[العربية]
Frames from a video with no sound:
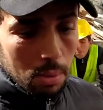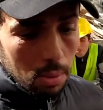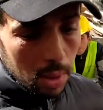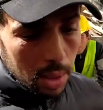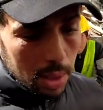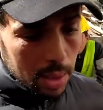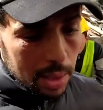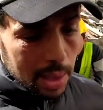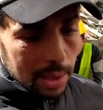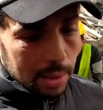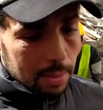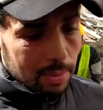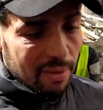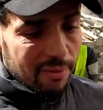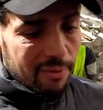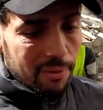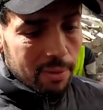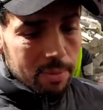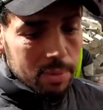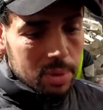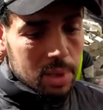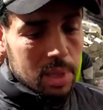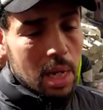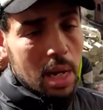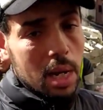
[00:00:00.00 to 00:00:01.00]
والناس ما
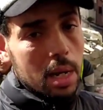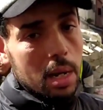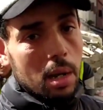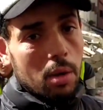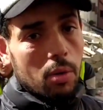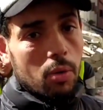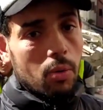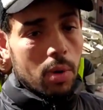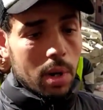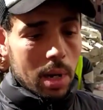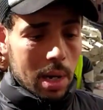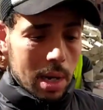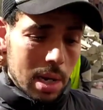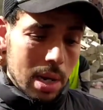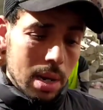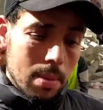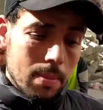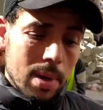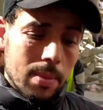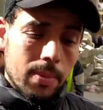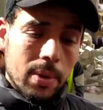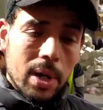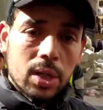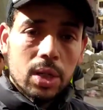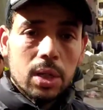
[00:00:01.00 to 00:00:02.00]
فهمتش انا خويا الا
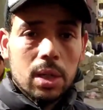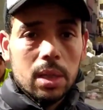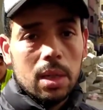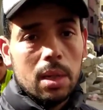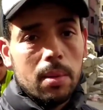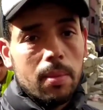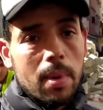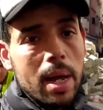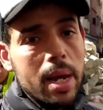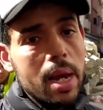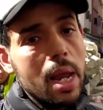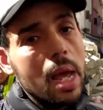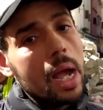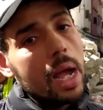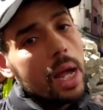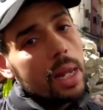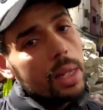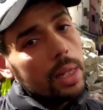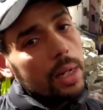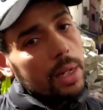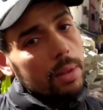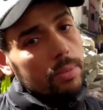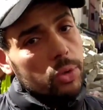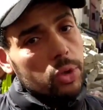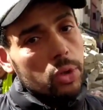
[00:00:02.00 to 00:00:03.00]
ما بغاش يدير معنا حل
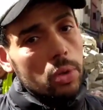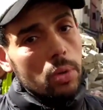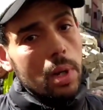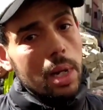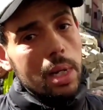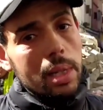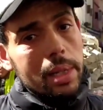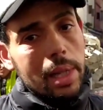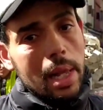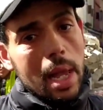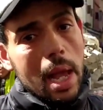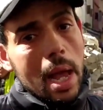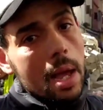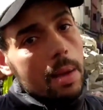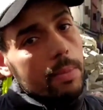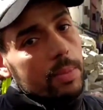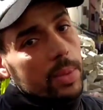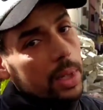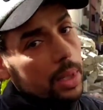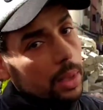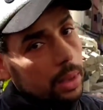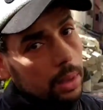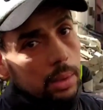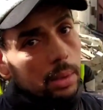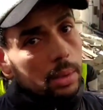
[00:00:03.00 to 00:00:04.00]
راه نمشيو عند
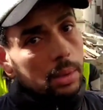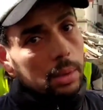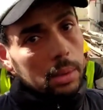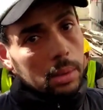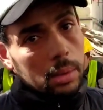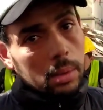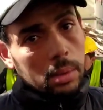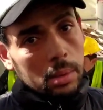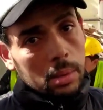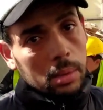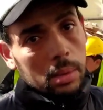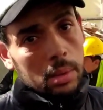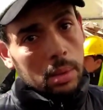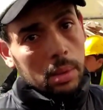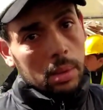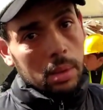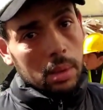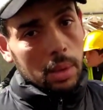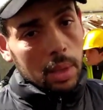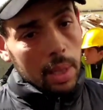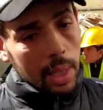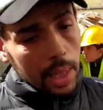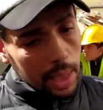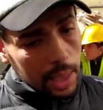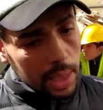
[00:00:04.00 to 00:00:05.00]
العامل
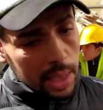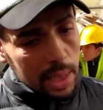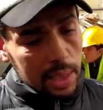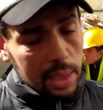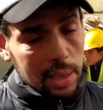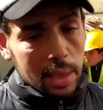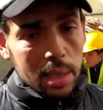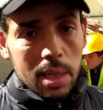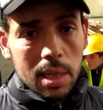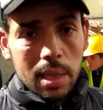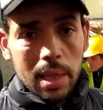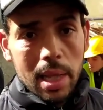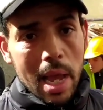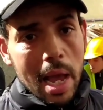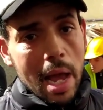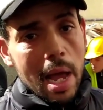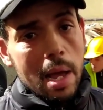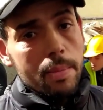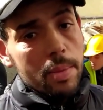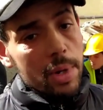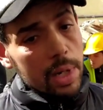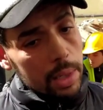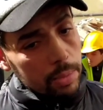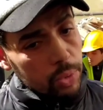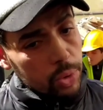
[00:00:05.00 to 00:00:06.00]
راه كاين السيد
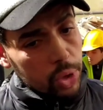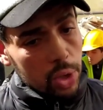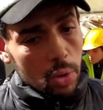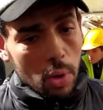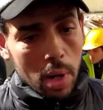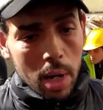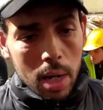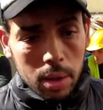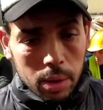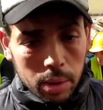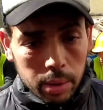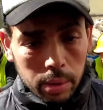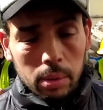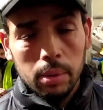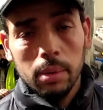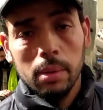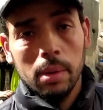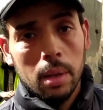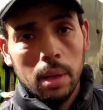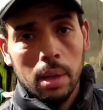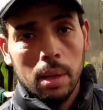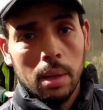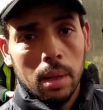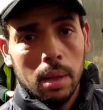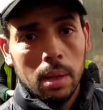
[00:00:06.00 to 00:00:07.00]
العامل نمشيو عنده
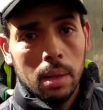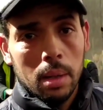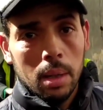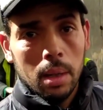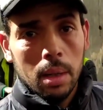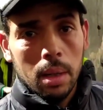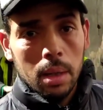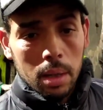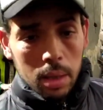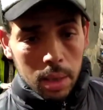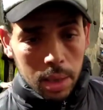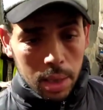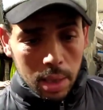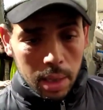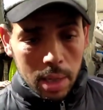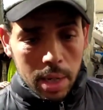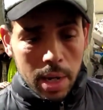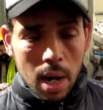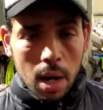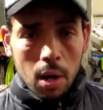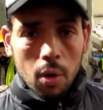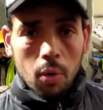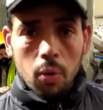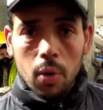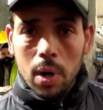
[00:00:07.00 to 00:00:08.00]
يدير
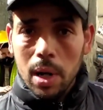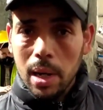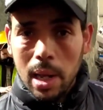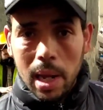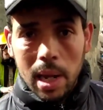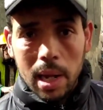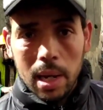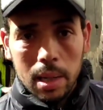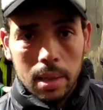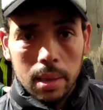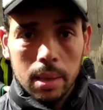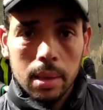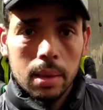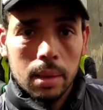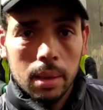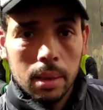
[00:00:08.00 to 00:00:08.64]
لنا هو الحل